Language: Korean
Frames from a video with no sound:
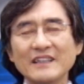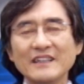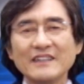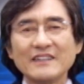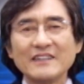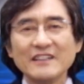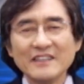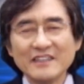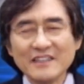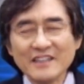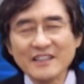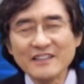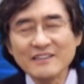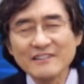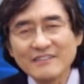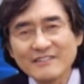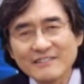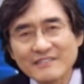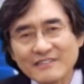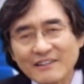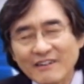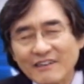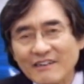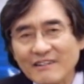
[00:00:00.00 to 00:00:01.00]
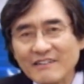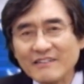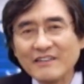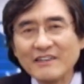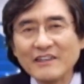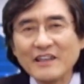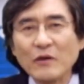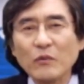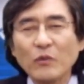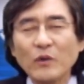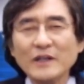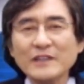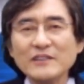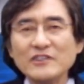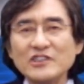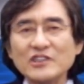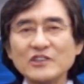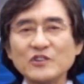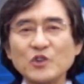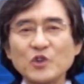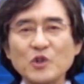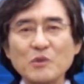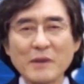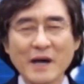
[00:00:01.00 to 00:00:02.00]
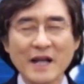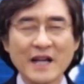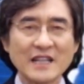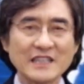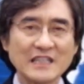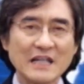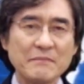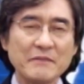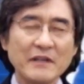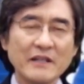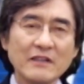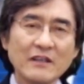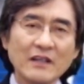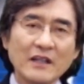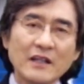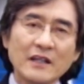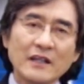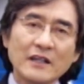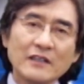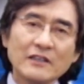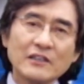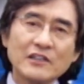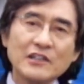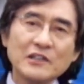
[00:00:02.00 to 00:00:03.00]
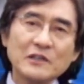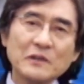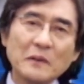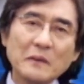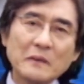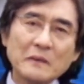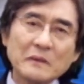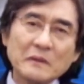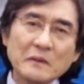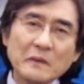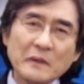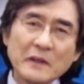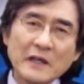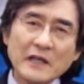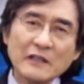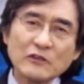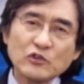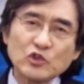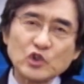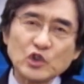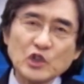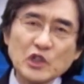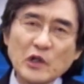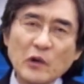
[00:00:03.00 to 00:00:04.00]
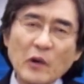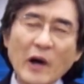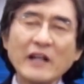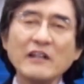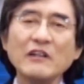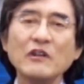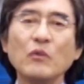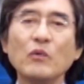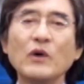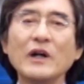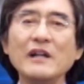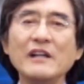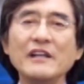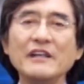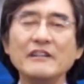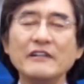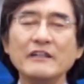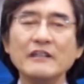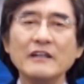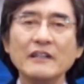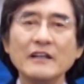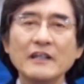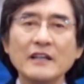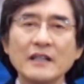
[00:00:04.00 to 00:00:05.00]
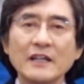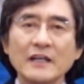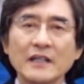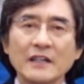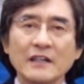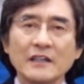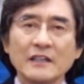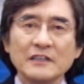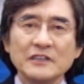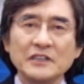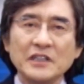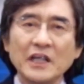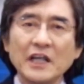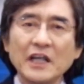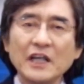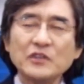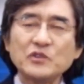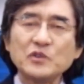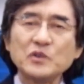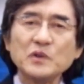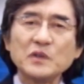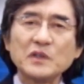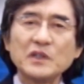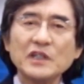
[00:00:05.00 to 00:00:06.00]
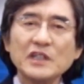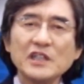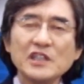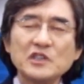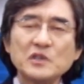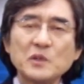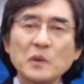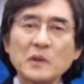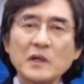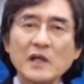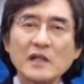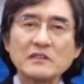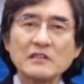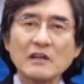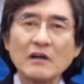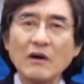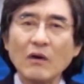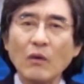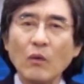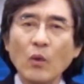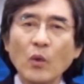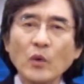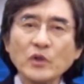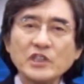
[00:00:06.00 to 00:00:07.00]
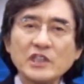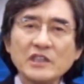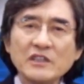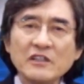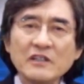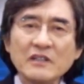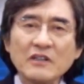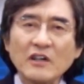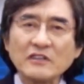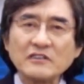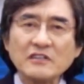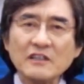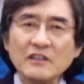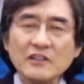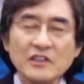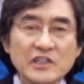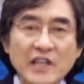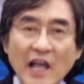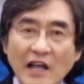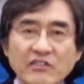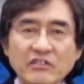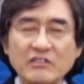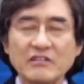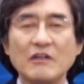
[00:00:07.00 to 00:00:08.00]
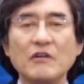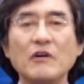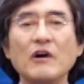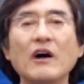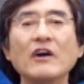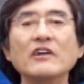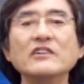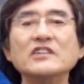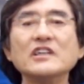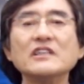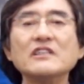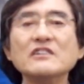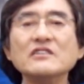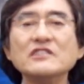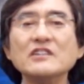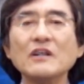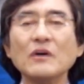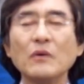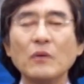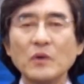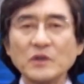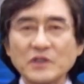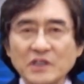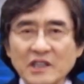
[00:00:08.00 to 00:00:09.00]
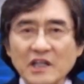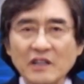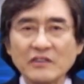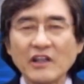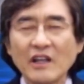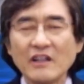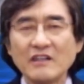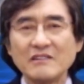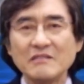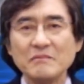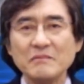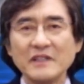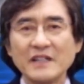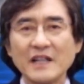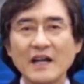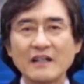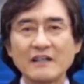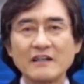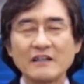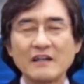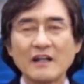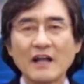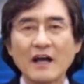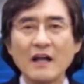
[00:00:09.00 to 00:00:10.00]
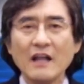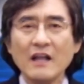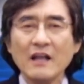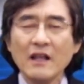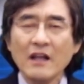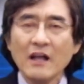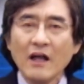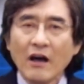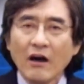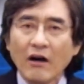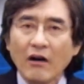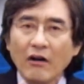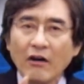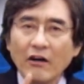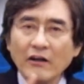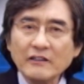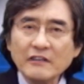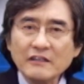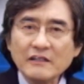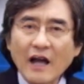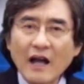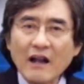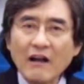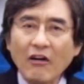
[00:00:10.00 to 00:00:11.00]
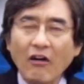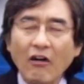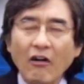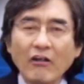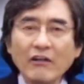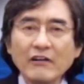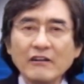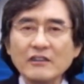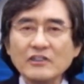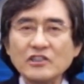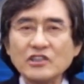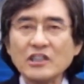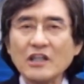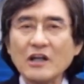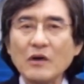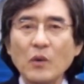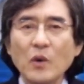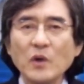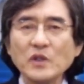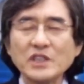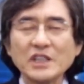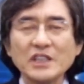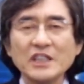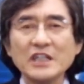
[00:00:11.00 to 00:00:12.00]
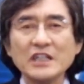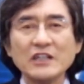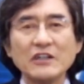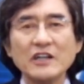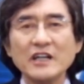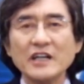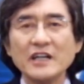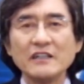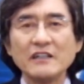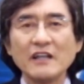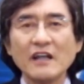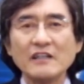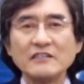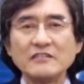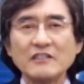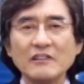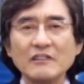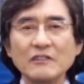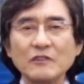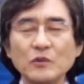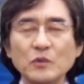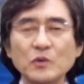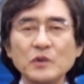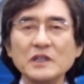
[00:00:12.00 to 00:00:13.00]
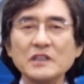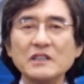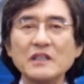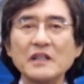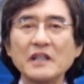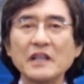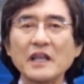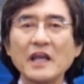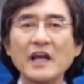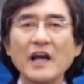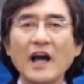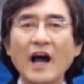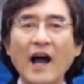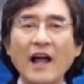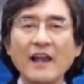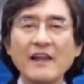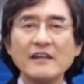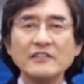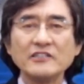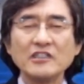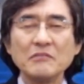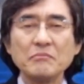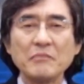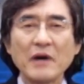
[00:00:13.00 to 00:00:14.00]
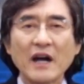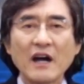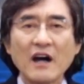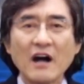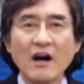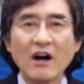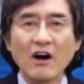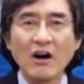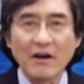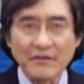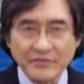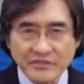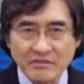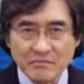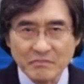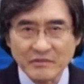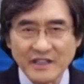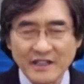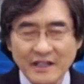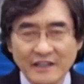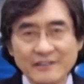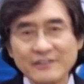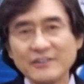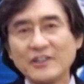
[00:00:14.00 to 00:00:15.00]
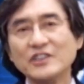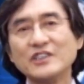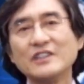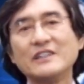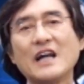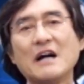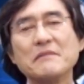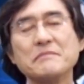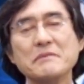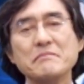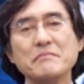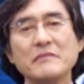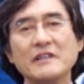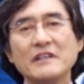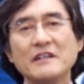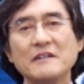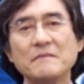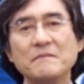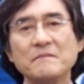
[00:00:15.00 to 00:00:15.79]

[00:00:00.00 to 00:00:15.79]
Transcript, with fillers: 그러니까 성경의 원칙으로 말하자면 기독교의 중요한 원리는 예수 그리스도께서 오시는 것은 예스 언제든지 오시게 되어 있습니다. 그러나 어느 날 어느 시에 오시는 것에 대해서는 우리들에게 알려진 바가 없습니다. 이것이 답입니다.